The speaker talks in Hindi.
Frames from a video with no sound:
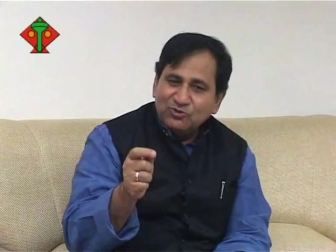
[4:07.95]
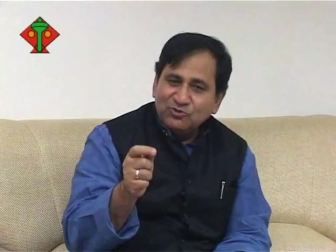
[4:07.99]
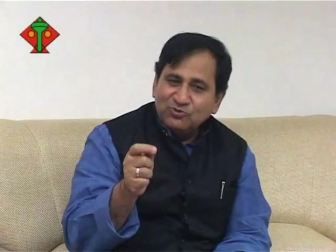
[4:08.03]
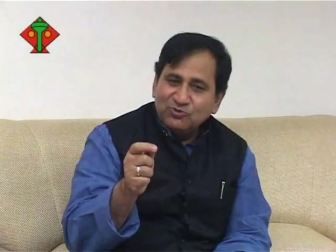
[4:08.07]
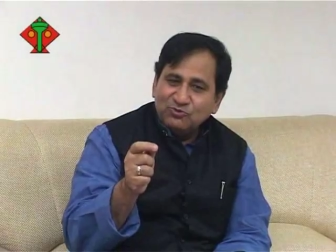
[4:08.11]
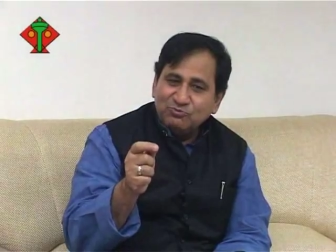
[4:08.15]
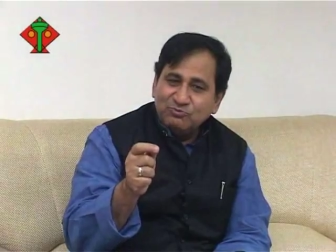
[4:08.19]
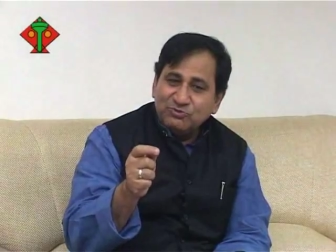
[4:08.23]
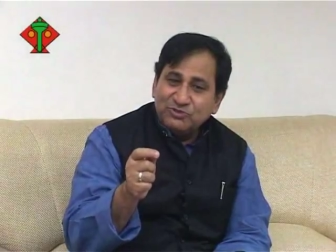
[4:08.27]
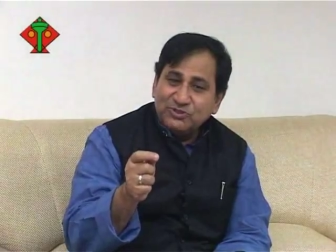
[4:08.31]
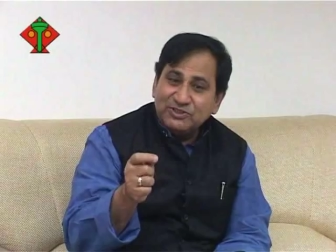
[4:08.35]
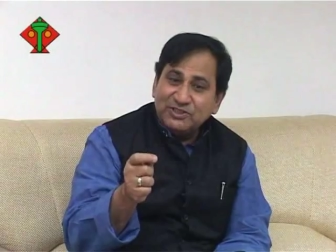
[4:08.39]

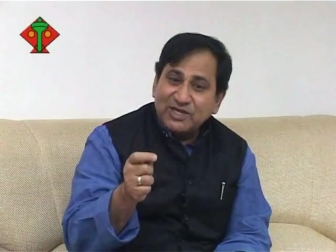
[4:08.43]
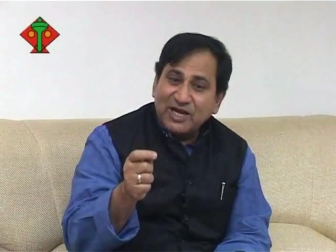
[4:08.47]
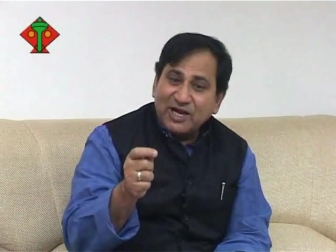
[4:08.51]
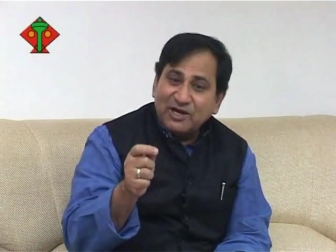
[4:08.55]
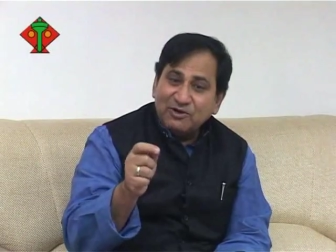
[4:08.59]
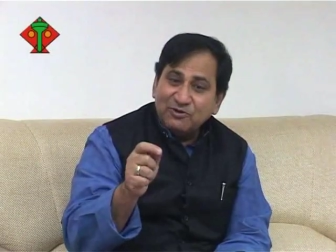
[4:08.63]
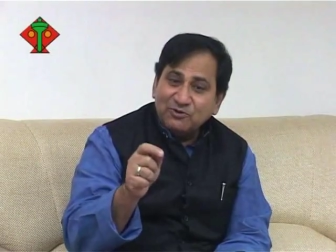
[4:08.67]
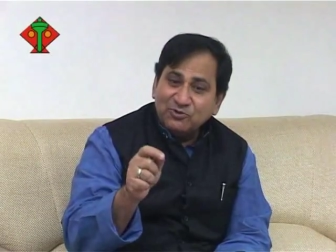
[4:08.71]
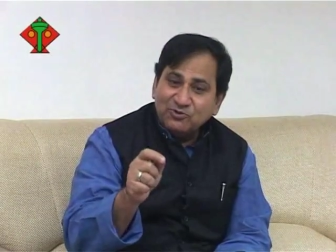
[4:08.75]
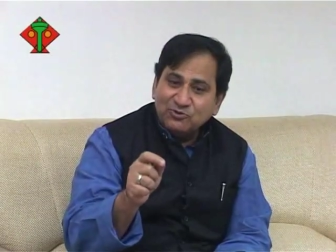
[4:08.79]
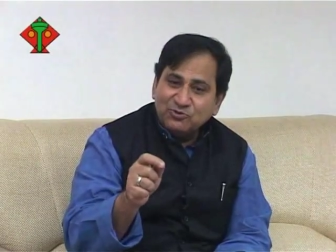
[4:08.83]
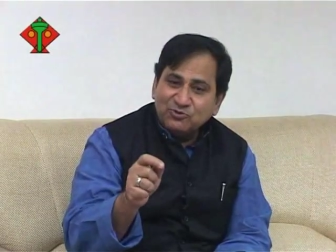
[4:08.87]
तुम
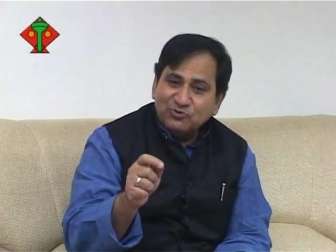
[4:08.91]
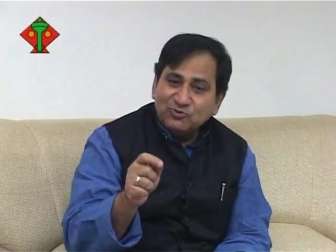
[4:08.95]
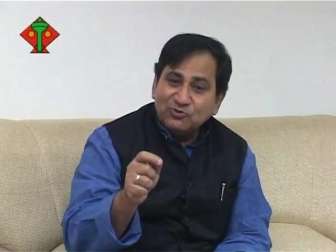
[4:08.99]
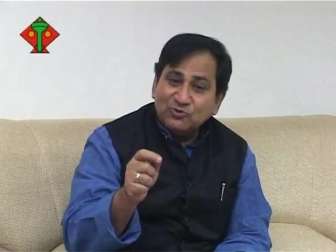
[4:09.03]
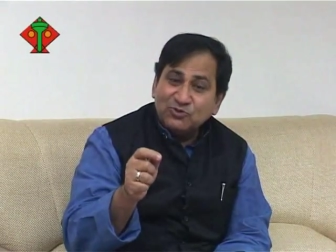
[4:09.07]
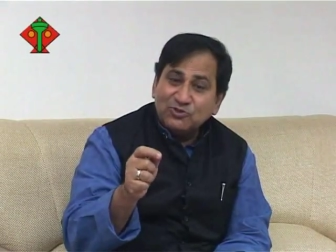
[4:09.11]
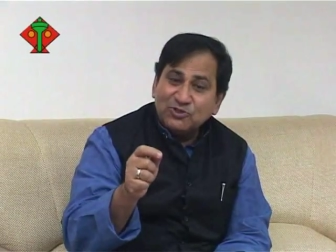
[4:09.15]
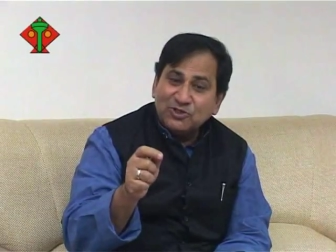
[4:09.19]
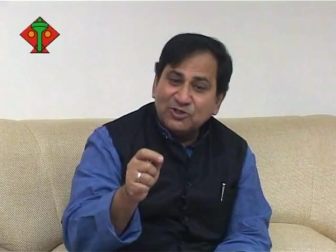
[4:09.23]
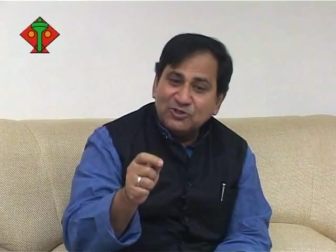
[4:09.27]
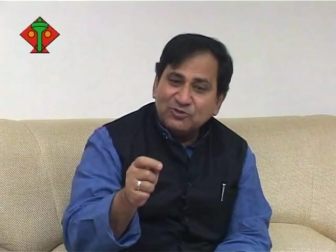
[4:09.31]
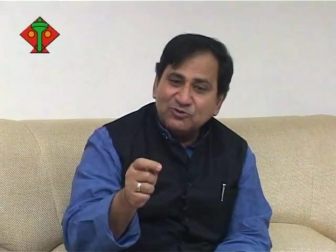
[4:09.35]
चाहो तो
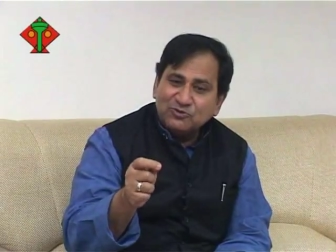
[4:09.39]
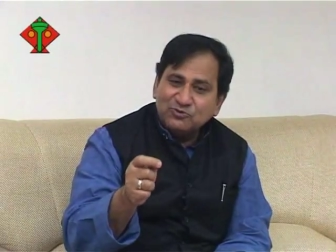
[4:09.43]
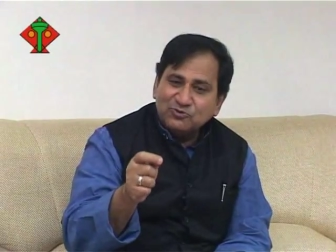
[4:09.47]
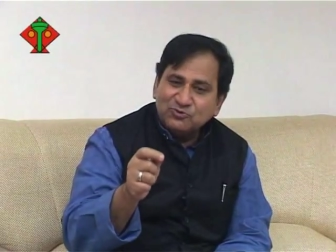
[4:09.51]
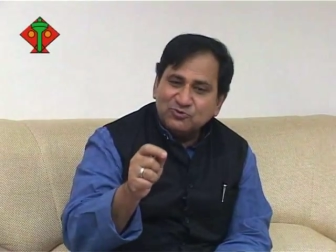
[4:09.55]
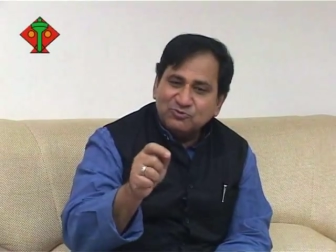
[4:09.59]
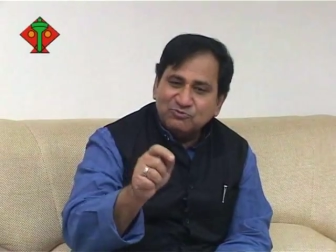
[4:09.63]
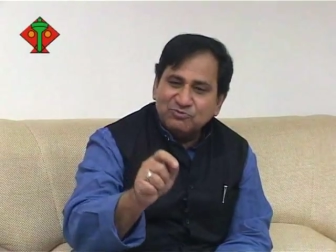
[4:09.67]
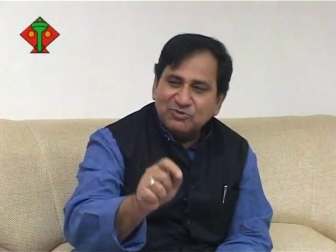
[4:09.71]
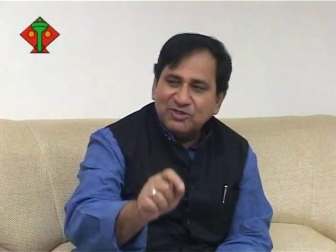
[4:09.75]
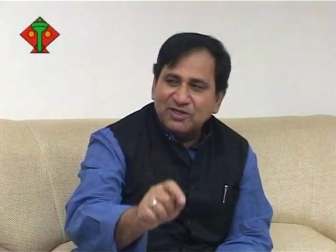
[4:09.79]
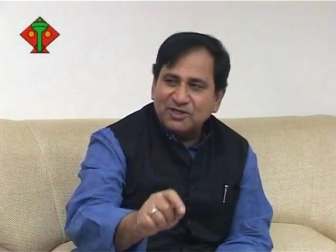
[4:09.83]
करो
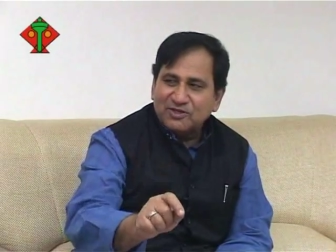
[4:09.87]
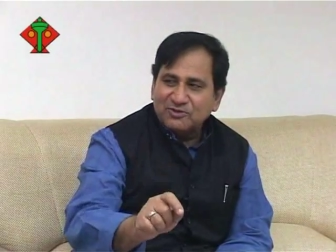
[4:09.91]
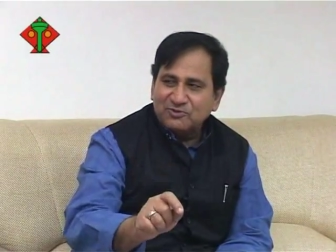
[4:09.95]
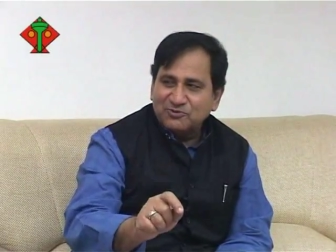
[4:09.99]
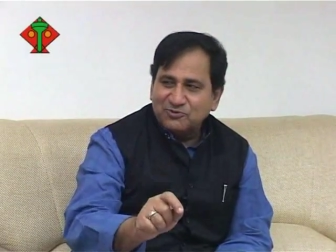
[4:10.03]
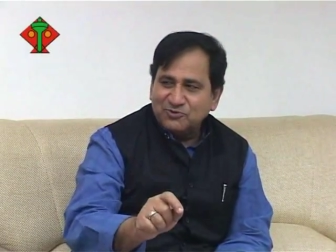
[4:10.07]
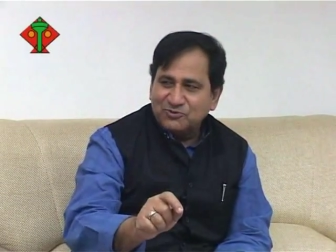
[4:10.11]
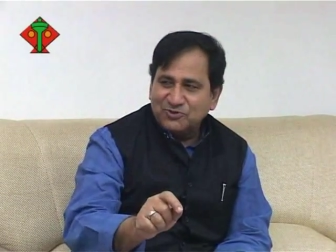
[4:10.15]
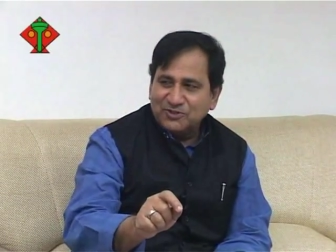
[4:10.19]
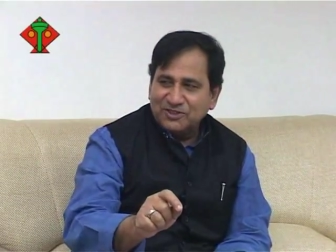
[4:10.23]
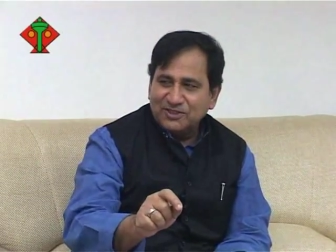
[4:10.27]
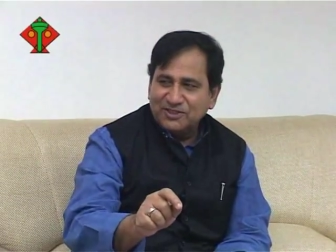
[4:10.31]
तुम कर
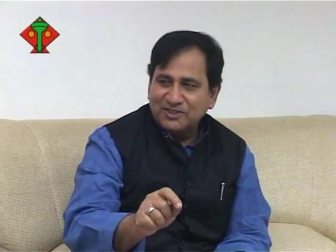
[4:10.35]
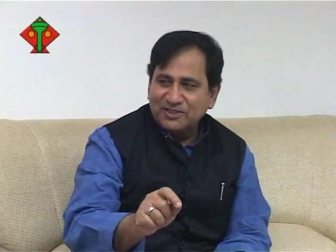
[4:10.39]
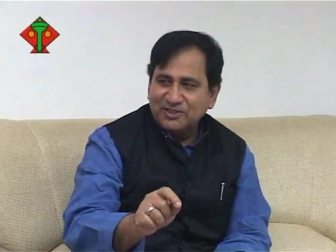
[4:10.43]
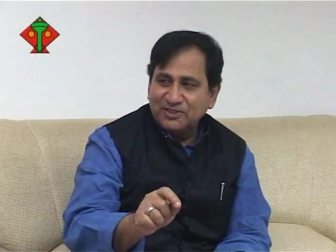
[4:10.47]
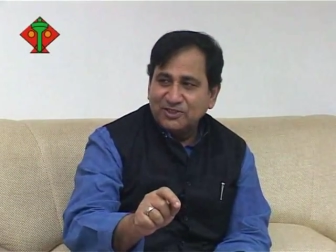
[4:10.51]
लोगे